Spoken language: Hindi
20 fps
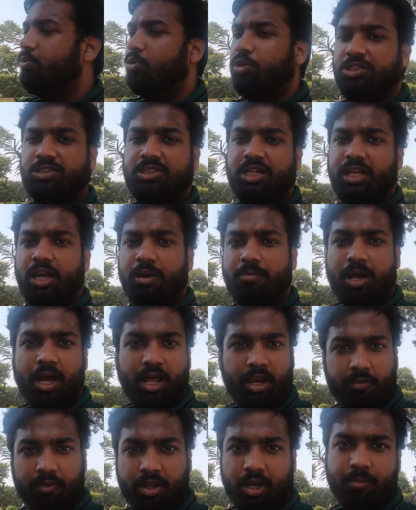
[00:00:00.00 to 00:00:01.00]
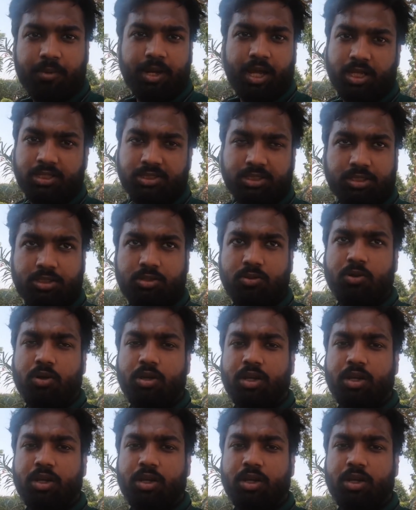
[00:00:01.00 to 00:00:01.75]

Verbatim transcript: भी पूरी सही है आप खाना वाना बना सकते हो